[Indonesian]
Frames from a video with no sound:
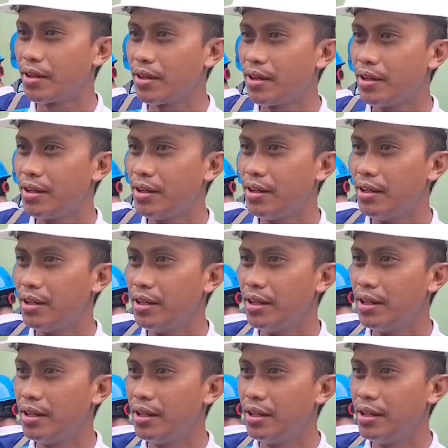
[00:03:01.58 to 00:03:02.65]
meteran lagi
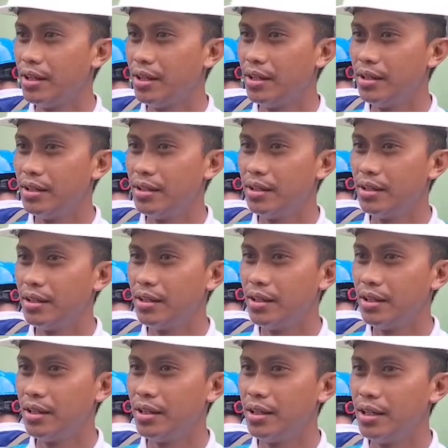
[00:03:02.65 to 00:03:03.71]
untuk ke dalam rumah
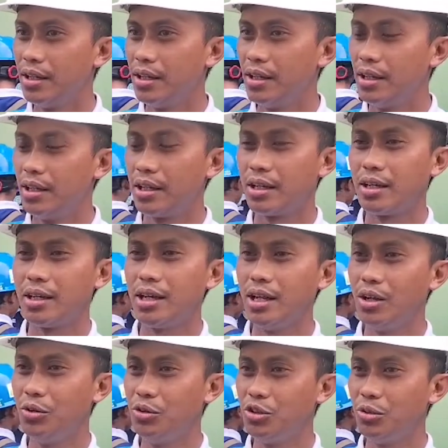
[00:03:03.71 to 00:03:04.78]

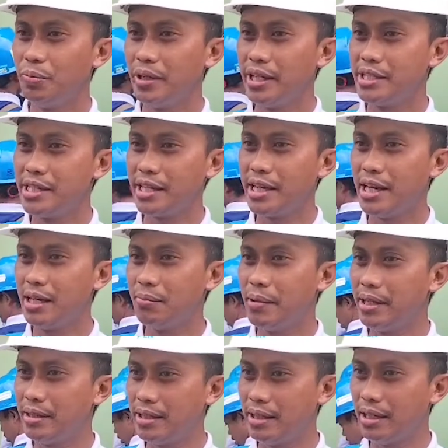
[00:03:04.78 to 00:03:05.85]
kalau untuk pengecekan
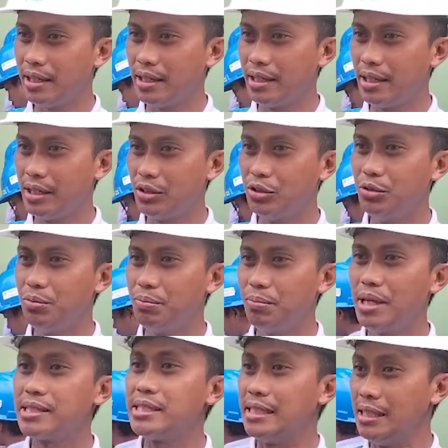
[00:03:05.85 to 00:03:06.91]
meter itu
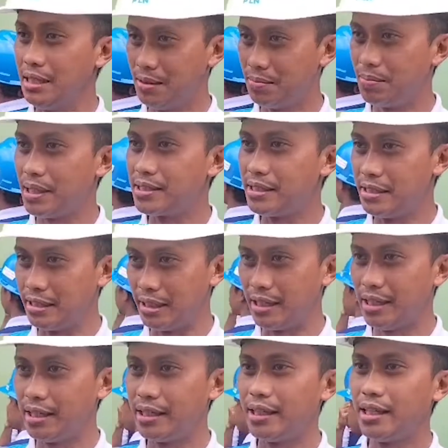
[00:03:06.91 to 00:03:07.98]
masih
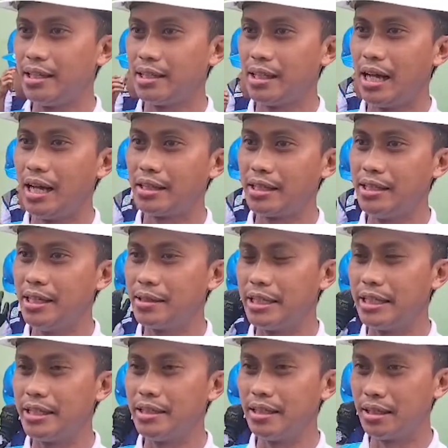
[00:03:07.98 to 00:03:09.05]
pastinya ya artinya
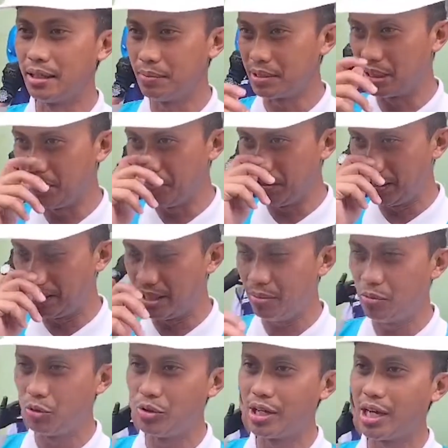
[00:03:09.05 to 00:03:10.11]
gini uh, meskipun
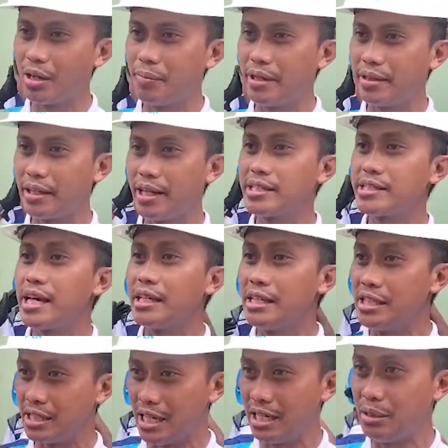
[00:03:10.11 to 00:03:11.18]
kita menggunakan meter yang
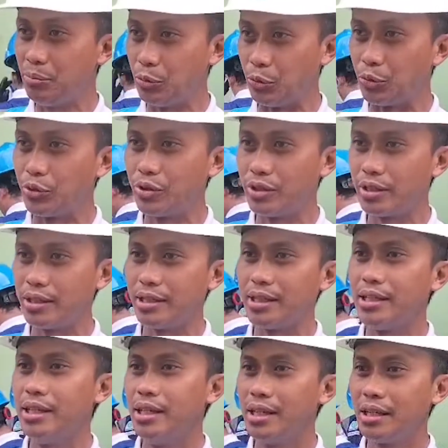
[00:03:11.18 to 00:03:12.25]
canggih sekalipun
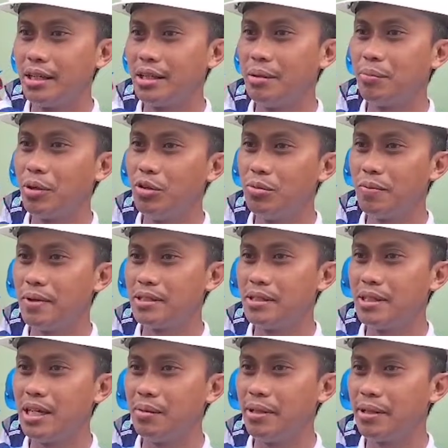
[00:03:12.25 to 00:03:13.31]
ya kita perlu
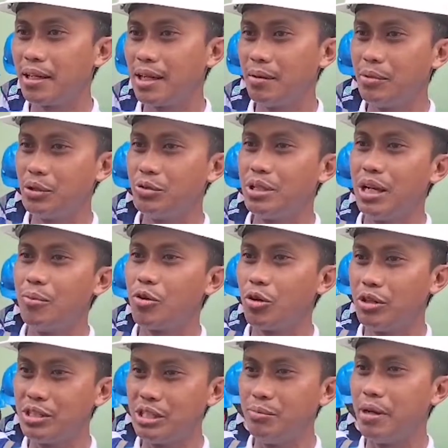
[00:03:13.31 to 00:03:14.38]
memastikan meter kami itu dalam
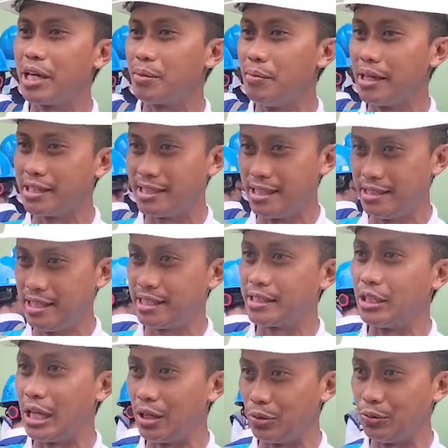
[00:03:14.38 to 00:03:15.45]
kondisi baik-baik saja
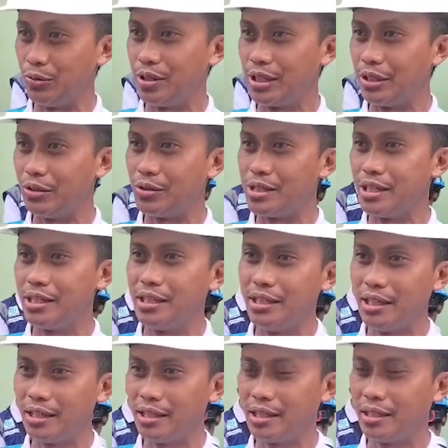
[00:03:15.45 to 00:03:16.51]
gitu.
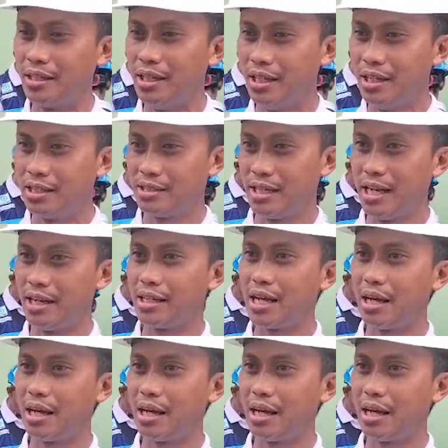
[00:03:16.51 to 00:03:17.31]
jadi uh, selain